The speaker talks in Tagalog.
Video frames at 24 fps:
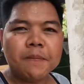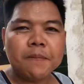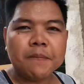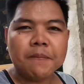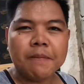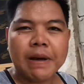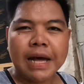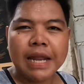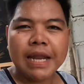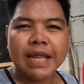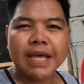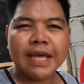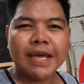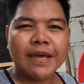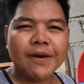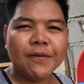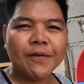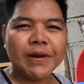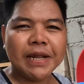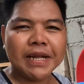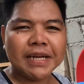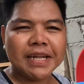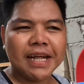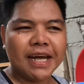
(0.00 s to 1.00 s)
bali
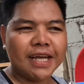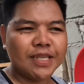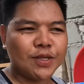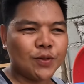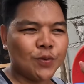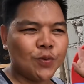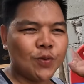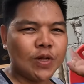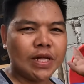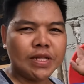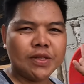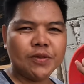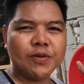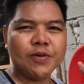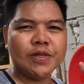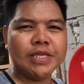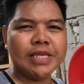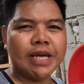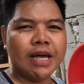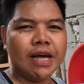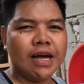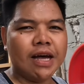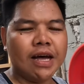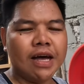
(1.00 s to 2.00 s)
walang nakasulat dun
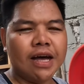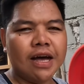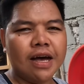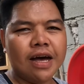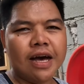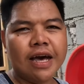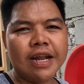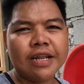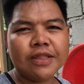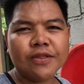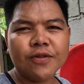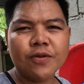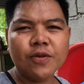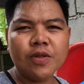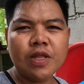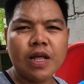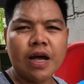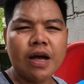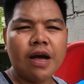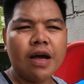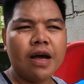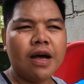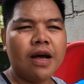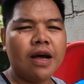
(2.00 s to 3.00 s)
sa karton
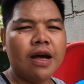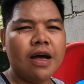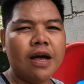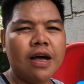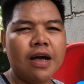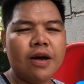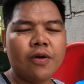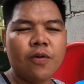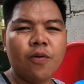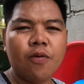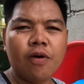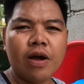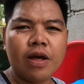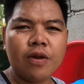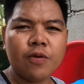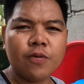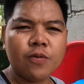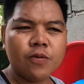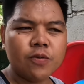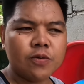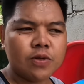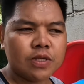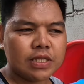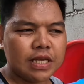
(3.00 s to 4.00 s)
na kung
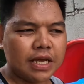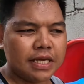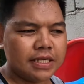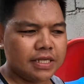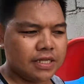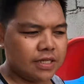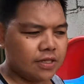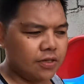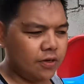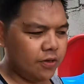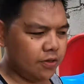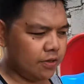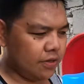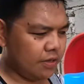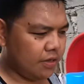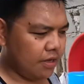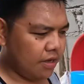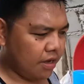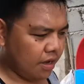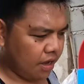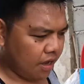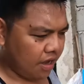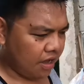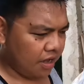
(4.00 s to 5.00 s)
anong size nun
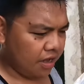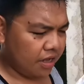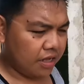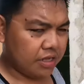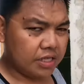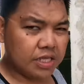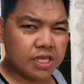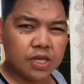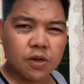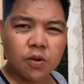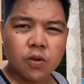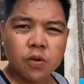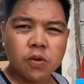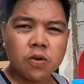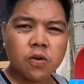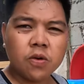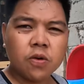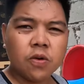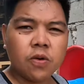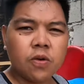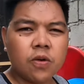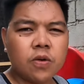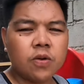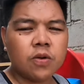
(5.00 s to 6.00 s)
at
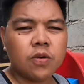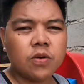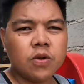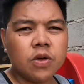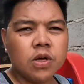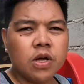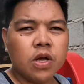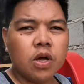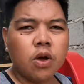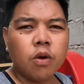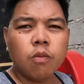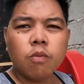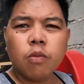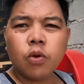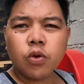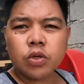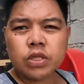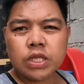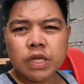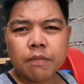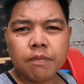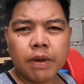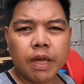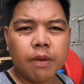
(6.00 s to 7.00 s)
siguro
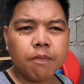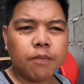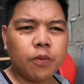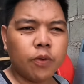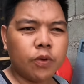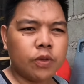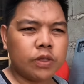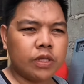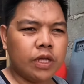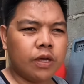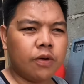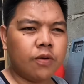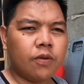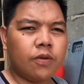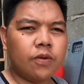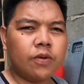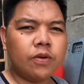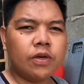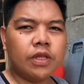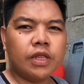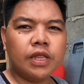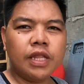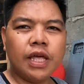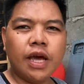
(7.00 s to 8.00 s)
40 by 40 kung
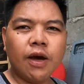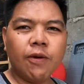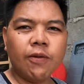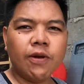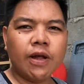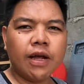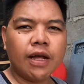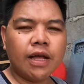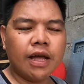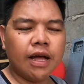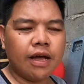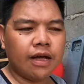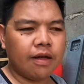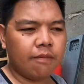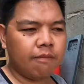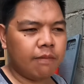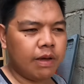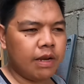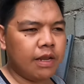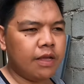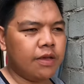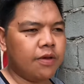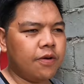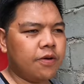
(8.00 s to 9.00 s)
hindi ako
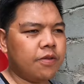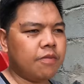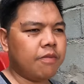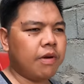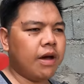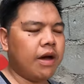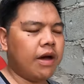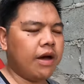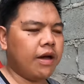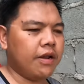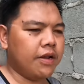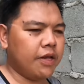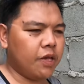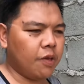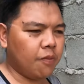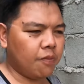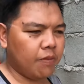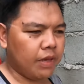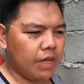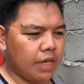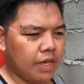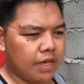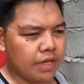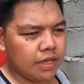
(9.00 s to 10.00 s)
nagkakamali yon mga
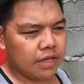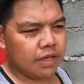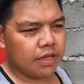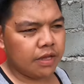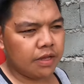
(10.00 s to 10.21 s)
kanaypi